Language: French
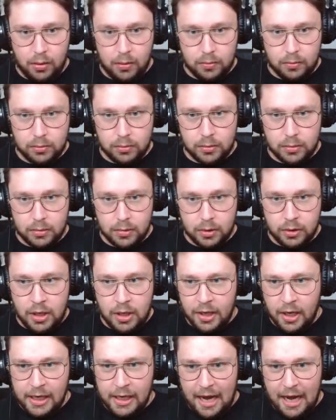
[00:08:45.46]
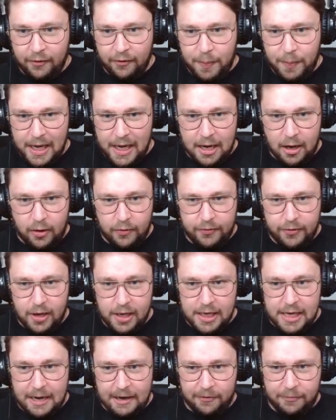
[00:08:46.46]
arrive Non, non, il arrive pas, il,
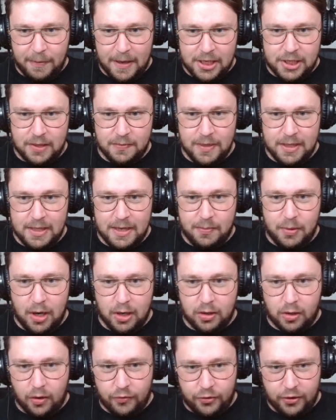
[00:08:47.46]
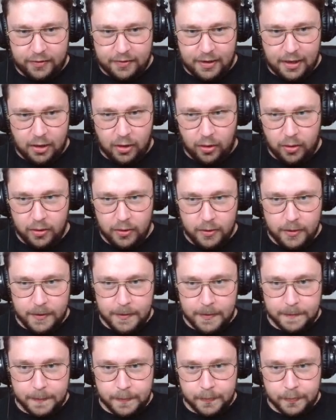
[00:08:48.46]
arrive, pas, j'ai mis des blocs renforcés, gros. Mais fais gaffe, il
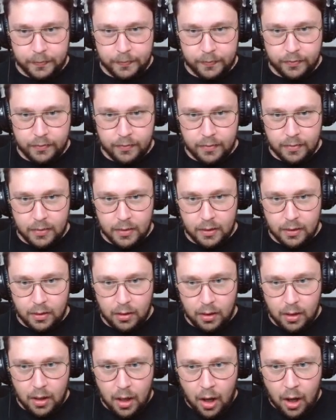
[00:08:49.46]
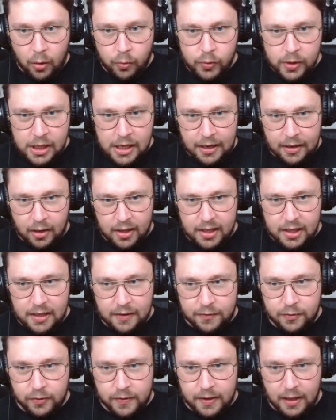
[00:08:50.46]
saute, il saute, il saute Oh oui, il a, il a
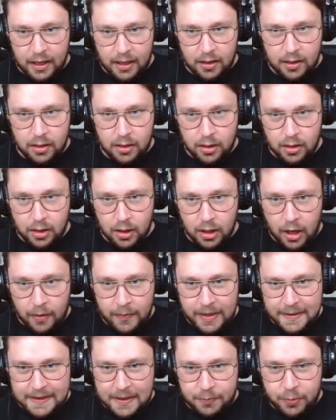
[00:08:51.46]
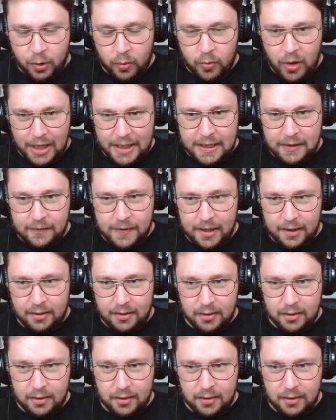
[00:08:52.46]
sauté. Oh mec, c'est pour moi qui vient.